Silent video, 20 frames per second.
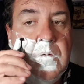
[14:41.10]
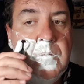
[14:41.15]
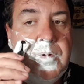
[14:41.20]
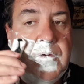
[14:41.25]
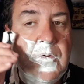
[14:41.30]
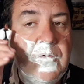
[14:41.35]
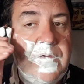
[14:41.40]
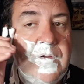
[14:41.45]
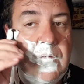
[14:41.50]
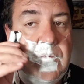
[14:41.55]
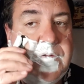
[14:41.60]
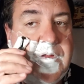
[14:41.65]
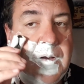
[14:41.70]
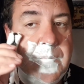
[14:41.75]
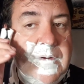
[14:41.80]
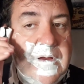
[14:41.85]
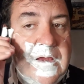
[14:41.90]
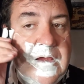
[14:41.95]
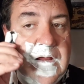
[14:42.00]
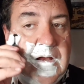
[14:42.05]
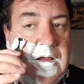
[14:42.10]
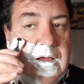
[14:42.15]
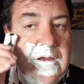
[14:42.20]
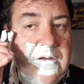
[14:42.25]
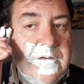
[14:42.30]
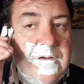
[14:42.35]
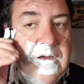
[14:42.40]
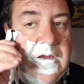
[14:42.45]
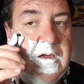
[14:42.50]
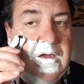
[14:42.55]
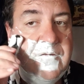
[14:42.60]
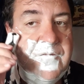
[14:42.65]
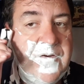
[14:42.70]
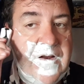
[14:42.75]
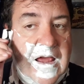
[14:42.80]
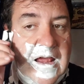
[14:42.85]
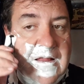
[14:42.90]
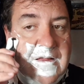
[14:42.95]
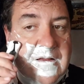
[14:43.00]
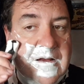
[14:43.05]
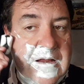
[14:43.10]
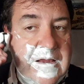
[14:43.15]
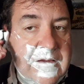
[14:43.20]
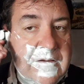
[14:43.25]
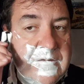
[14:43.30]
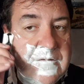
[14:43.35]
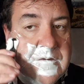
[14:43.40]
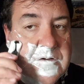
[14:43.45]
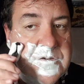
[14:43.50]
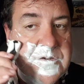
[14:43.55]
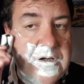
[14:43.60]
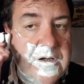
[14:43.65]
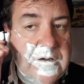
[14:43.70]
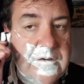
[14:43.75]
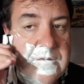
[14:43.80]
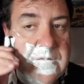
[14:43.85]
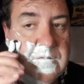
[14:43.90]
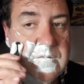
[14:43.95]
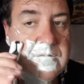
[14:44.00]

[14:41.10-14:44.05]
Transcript: per usare un termine inglese, è friendly, cioè